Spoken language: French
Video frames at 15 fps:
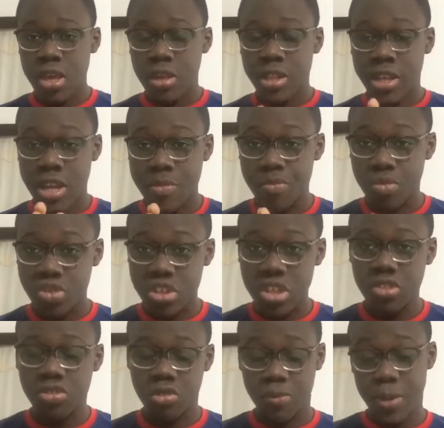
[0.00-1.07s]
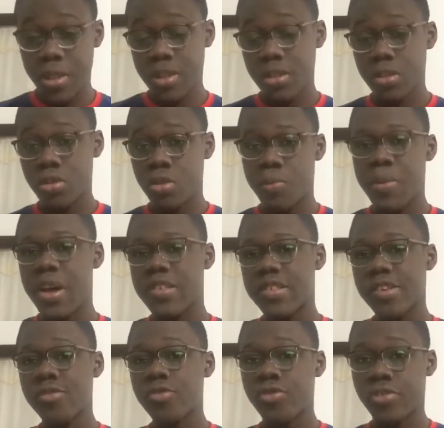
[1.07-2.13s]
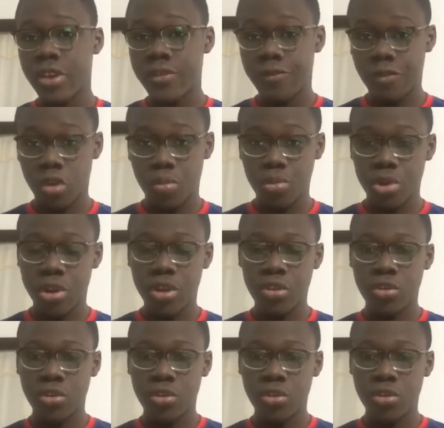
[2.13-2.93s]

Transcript: Dans les prochaines semaines, le Barça devrait formuler